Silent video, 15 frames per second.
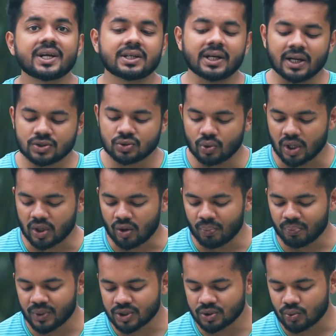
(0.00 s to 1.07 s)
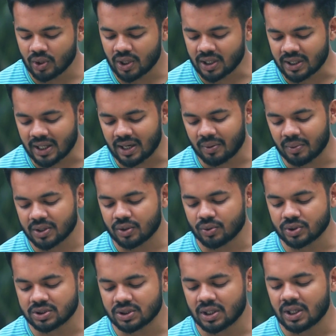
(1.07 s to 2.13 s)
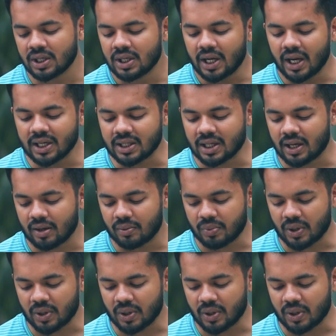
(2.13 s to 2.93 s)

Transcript: এই টাস্কগুলো কমপ্লিট করলে দেন আমাদের হচ্ছে এটা